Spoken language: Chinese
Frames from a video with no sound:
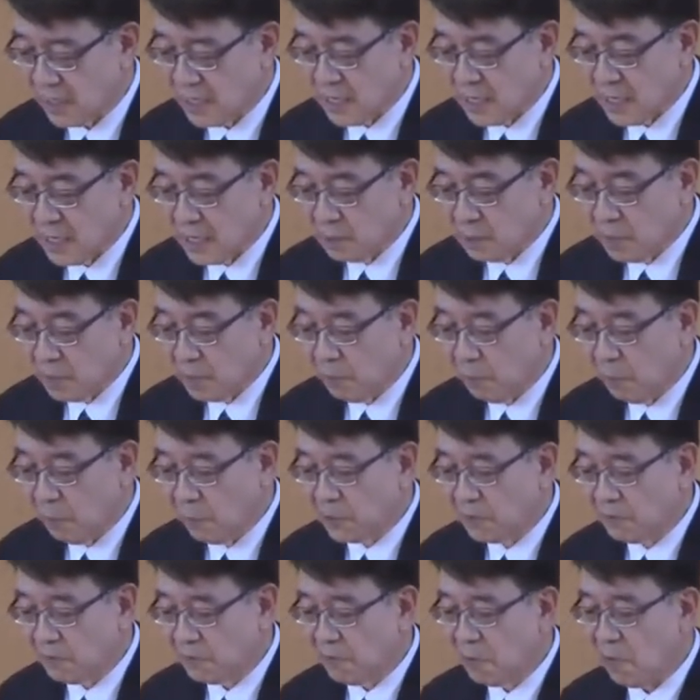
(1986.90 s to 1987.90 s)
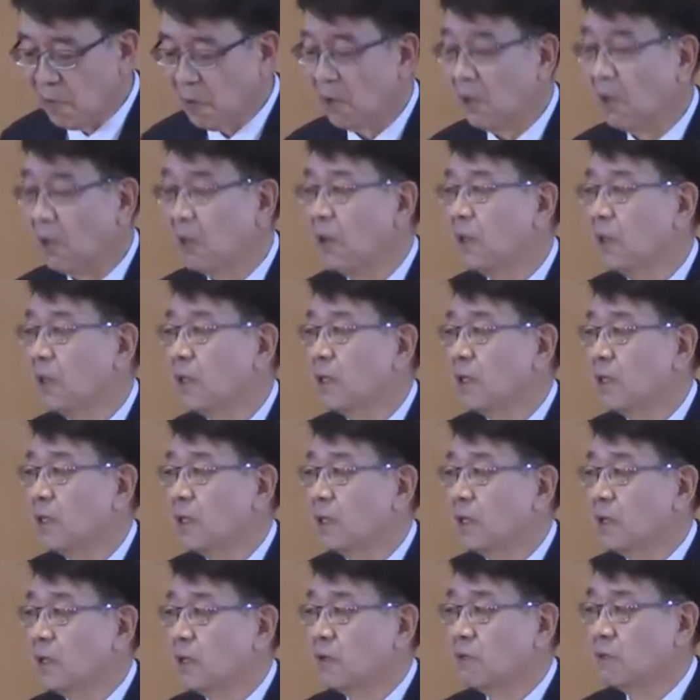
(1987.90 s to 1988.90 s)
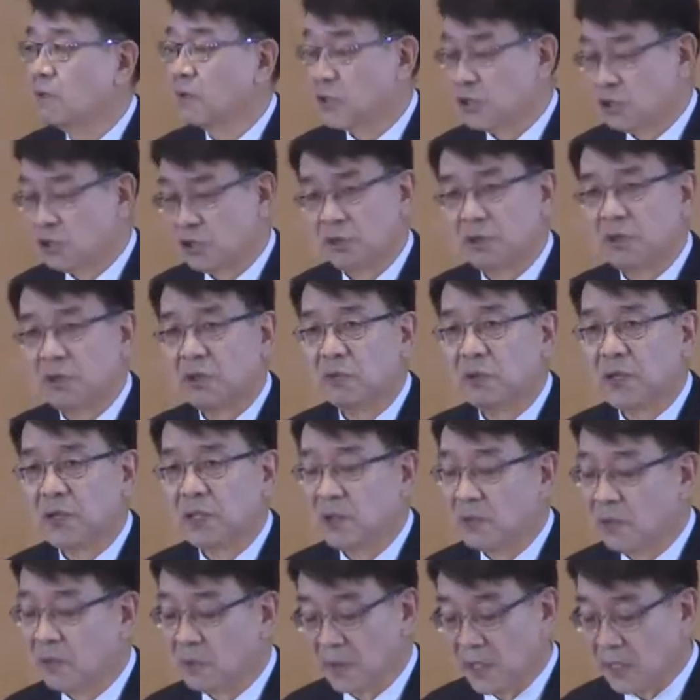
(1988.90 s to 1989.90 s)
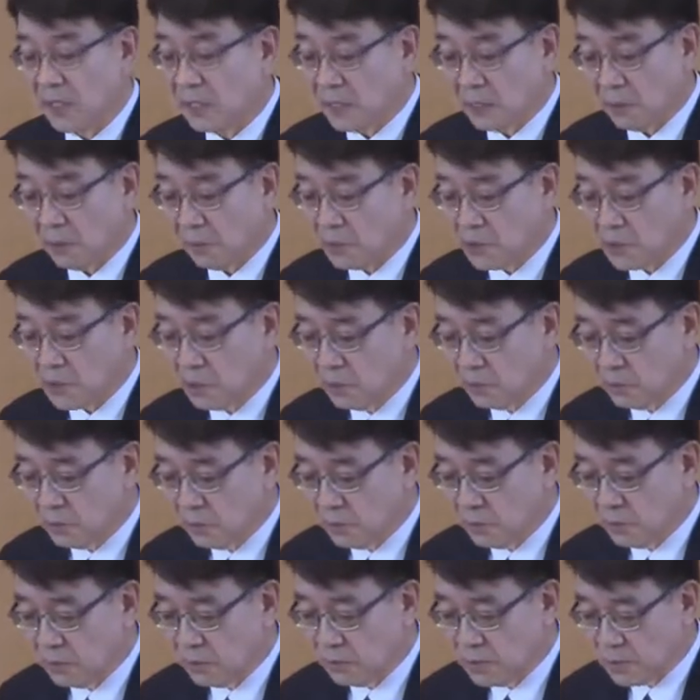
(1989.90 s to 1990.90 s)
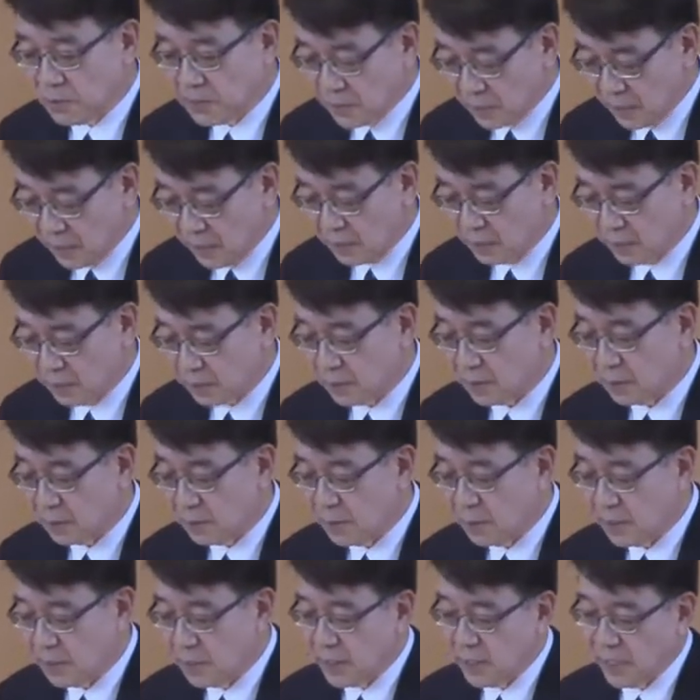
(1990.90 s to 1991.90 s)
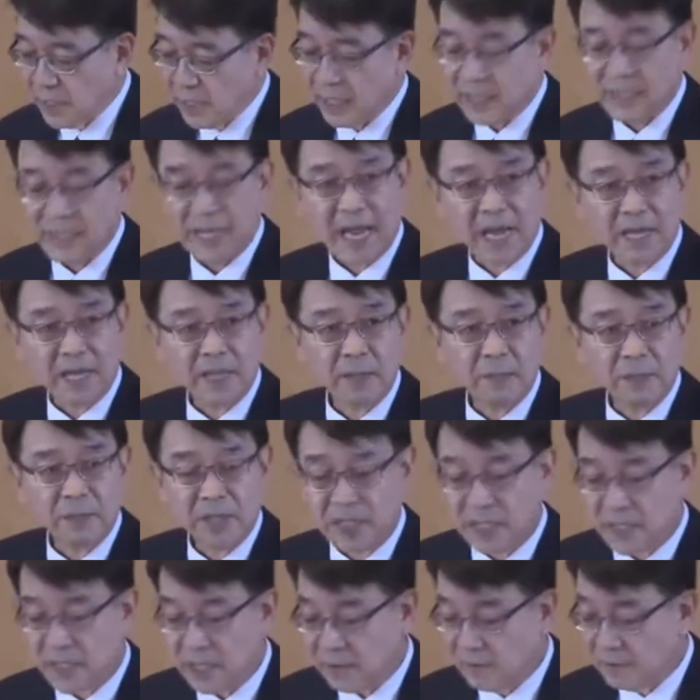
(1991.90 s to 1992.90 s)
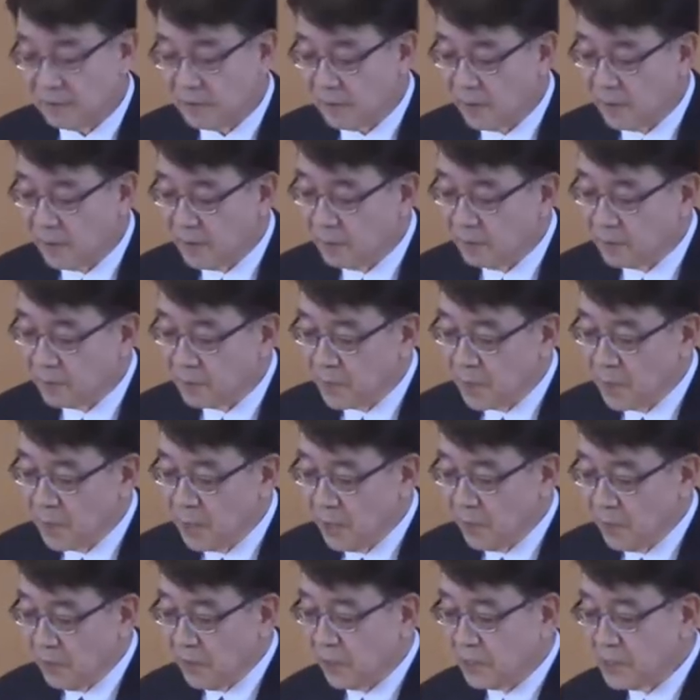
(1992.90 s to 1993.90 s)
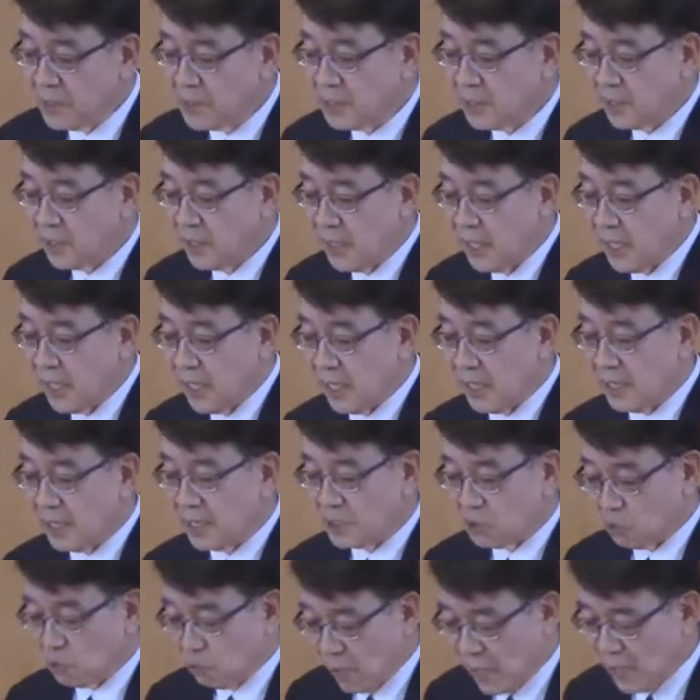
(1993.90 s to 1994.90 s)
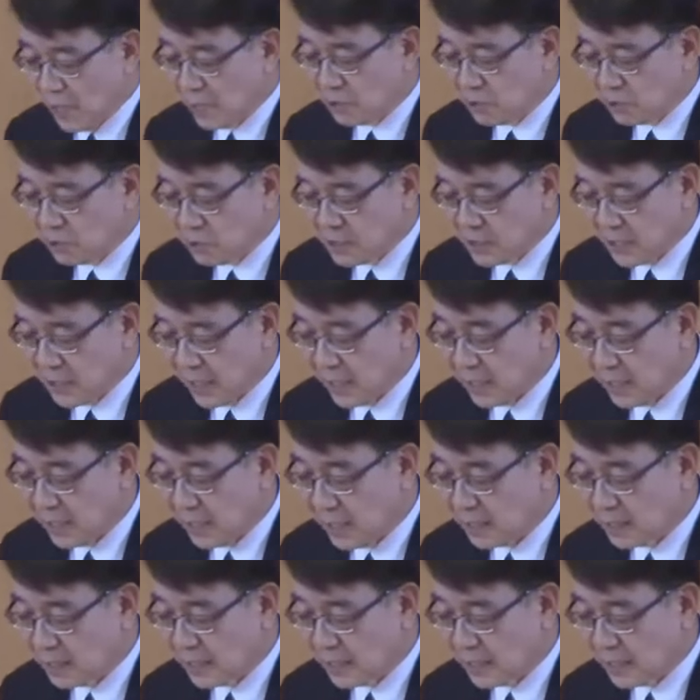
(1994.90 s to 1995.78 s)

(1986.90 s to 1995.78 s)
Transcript: 死亡不是最初啊创造的特征，死亡是因为亚当的堕落而来的。我们必须再次被提醒哦，罪的工价了。